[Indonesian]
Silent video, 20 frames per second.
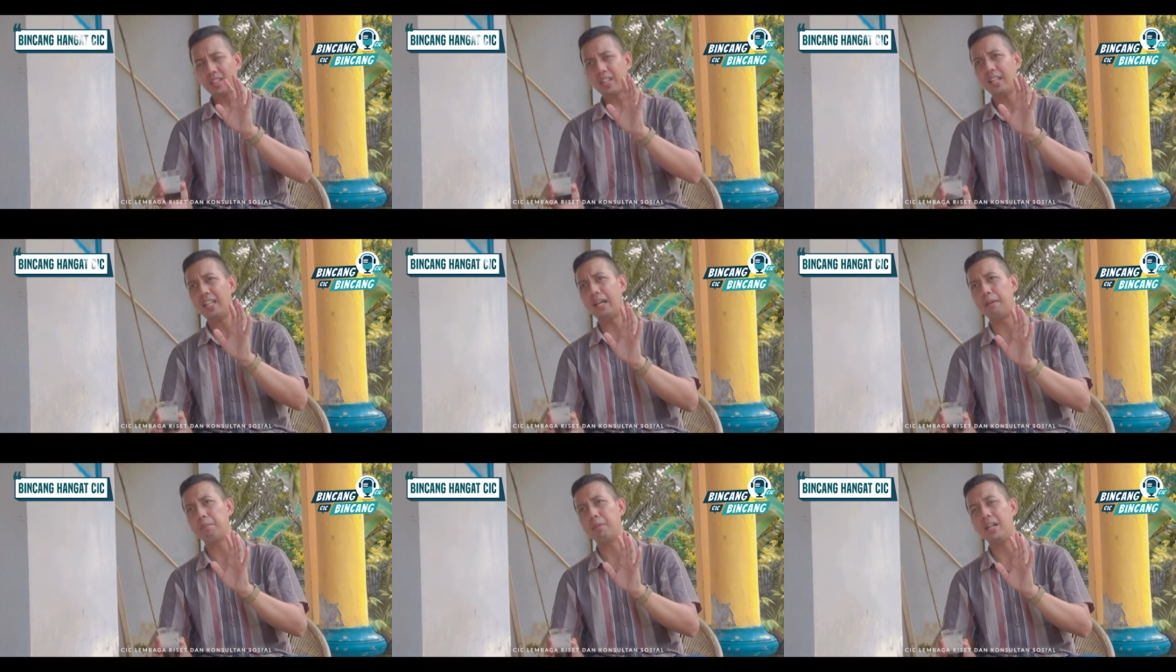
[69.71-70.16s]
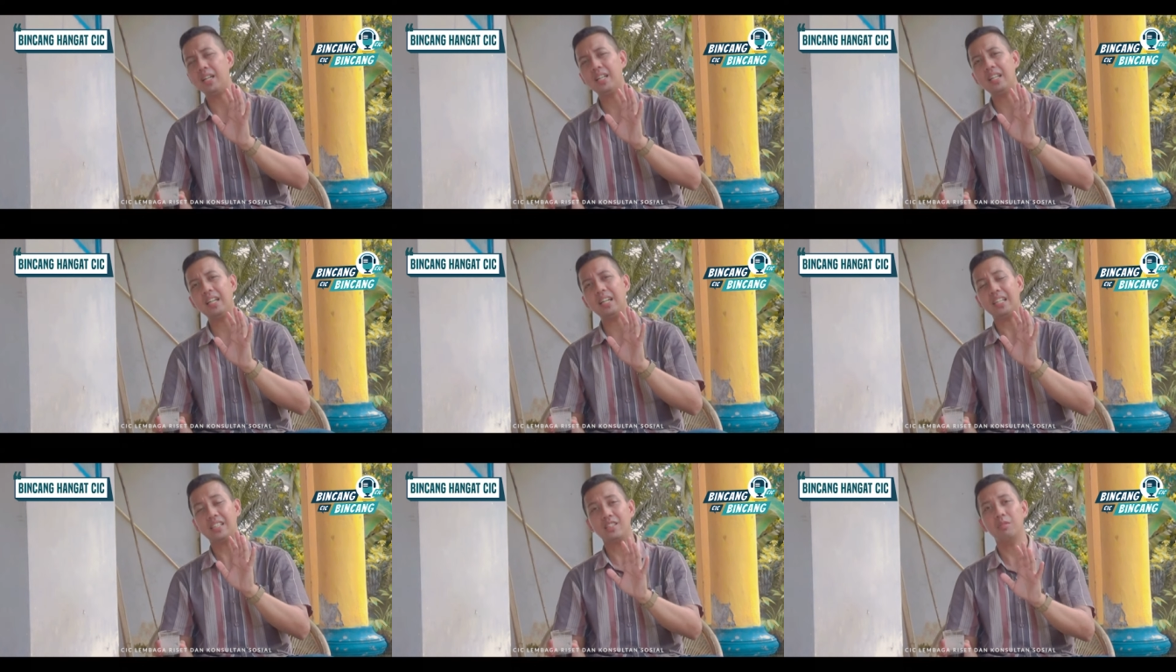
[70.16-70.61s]
Nah
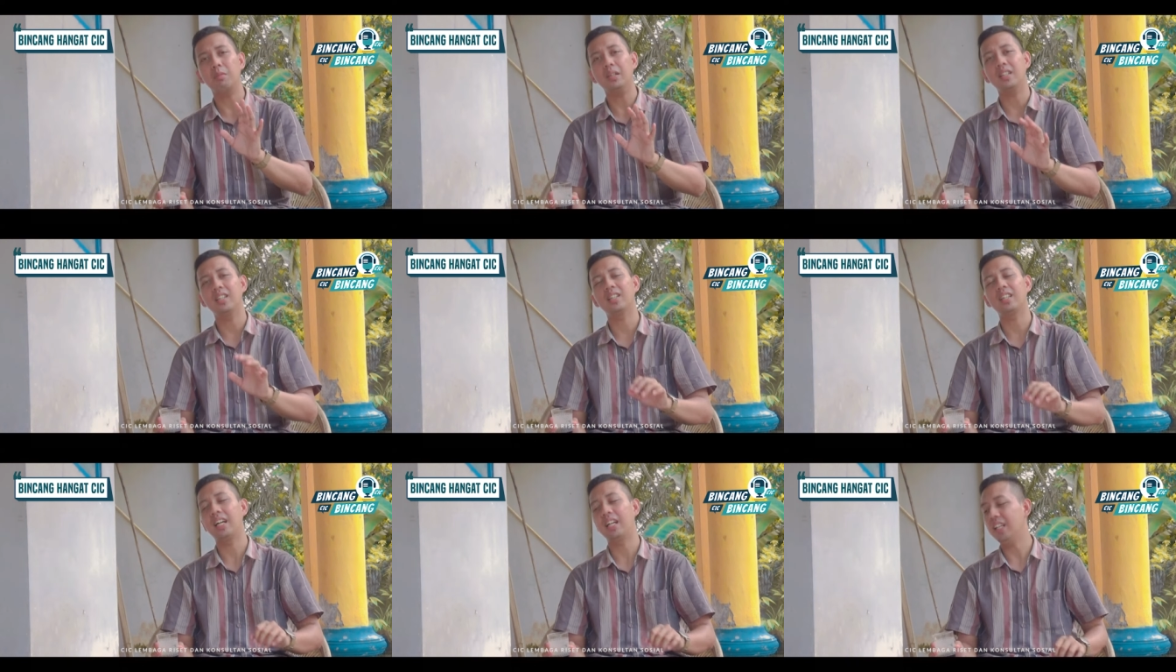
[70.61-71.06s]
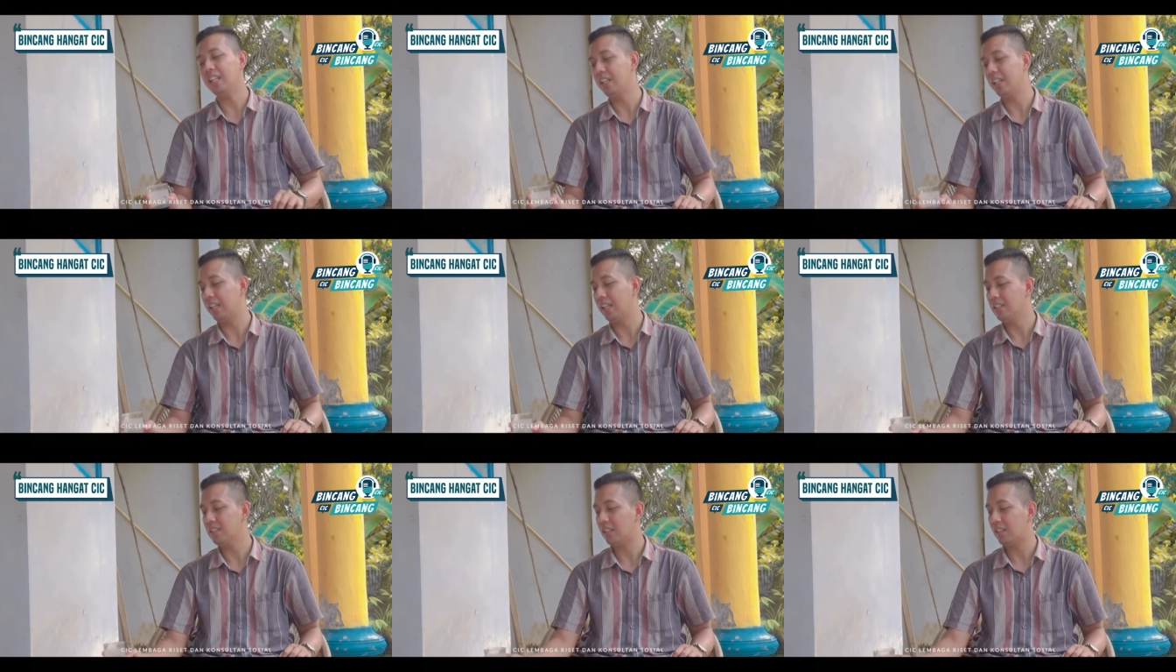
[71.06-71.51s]
pada kesempatan kali
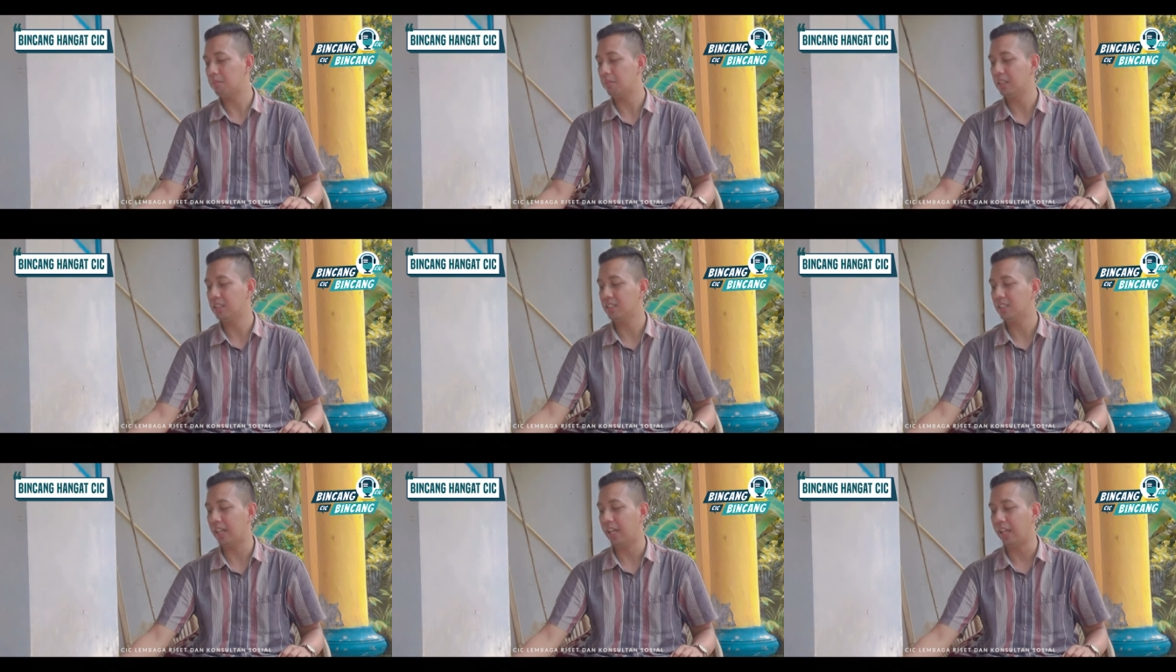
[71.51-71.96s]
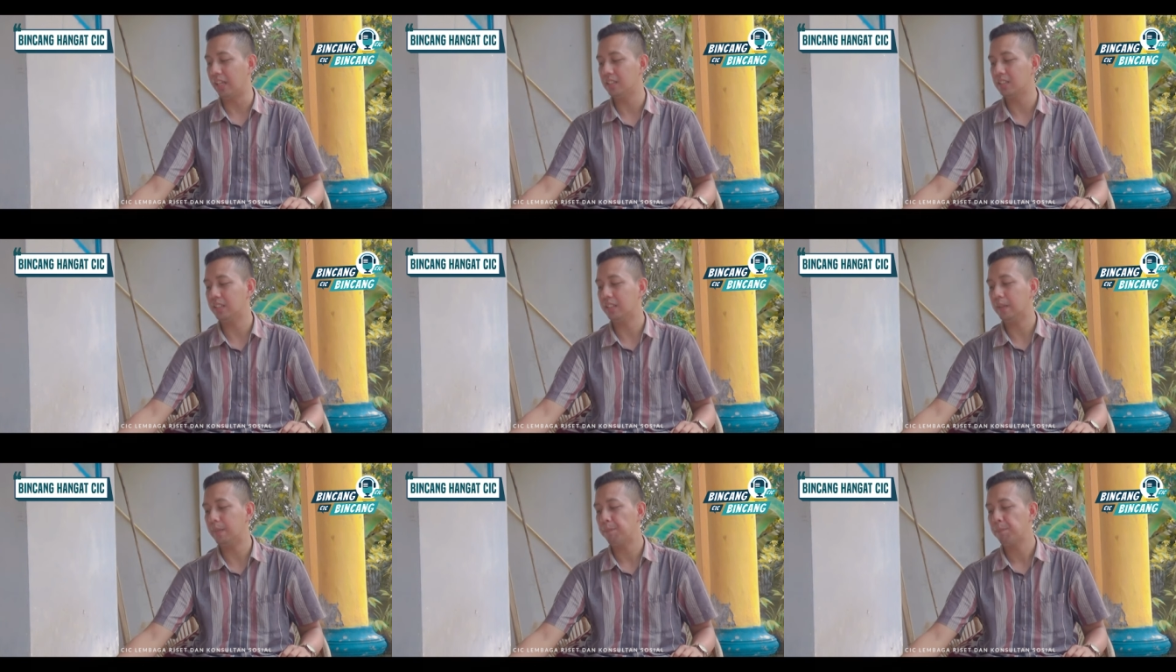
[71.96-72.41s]
ini sahabat
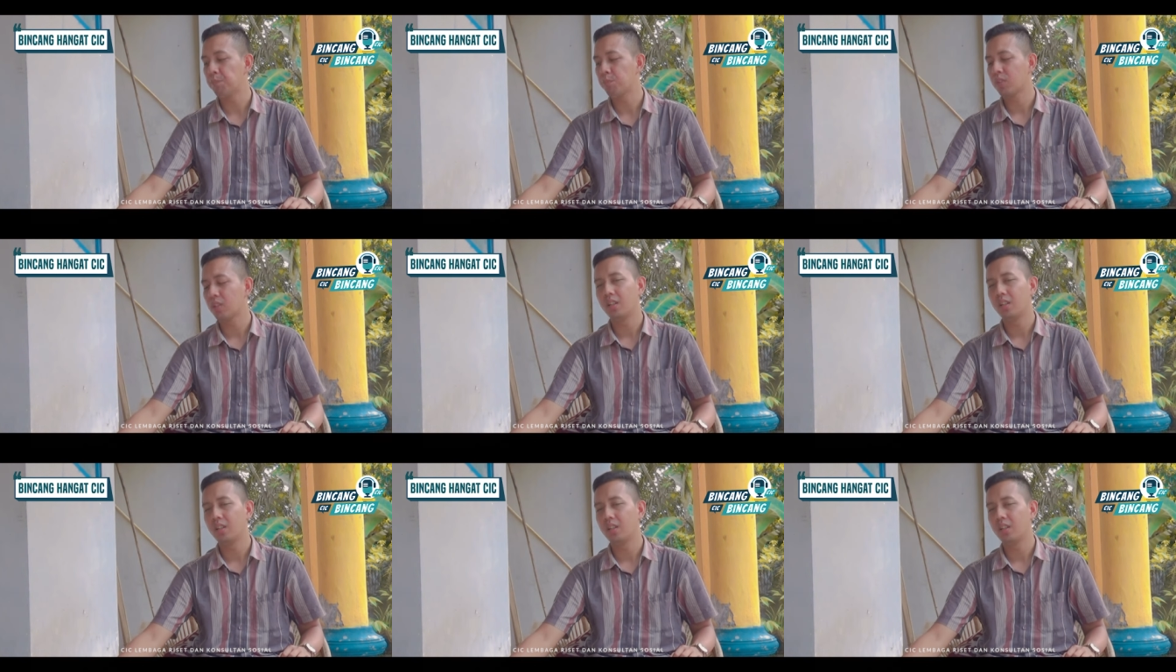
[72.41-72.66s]
CIC